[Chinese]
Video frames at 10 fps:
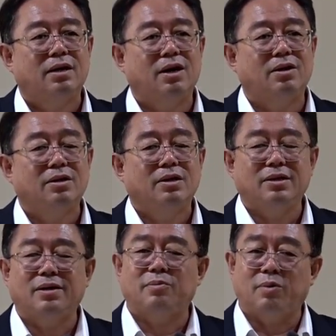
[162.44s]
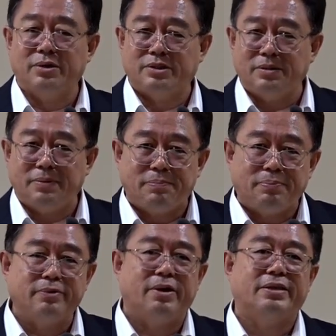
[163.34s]
好，那我这边
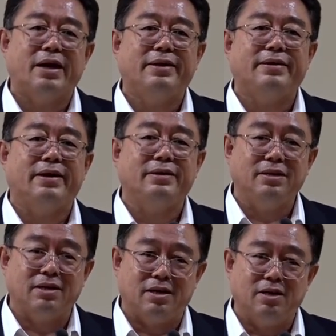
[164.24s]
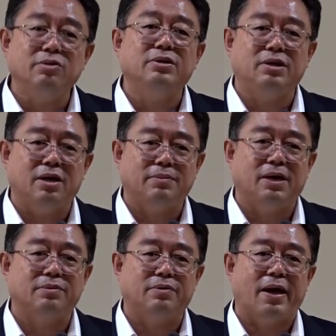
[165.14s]
不管太太，你的儿女你要不
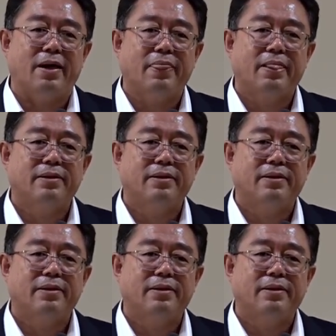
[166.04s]
要管？